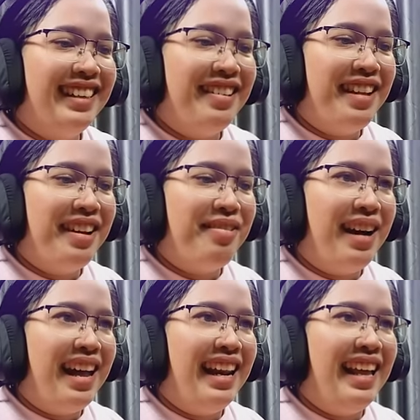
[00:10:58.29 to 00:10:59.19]
เราได้ข
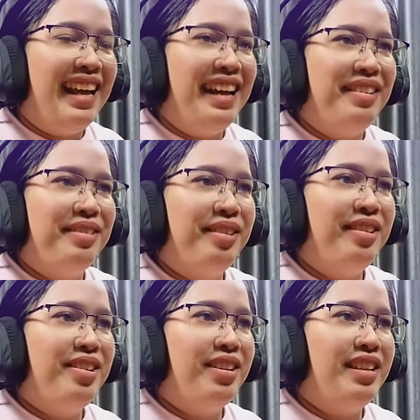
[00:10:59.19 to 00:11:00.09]
วานแล้ว
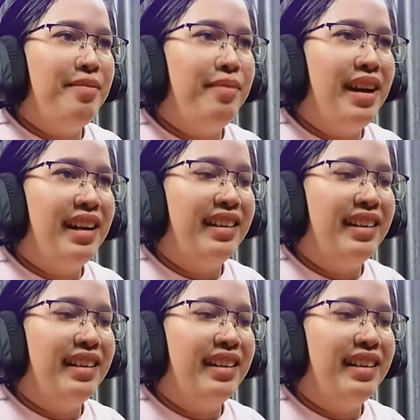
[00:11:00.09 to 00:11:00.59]
ยอดเยี่ยมมา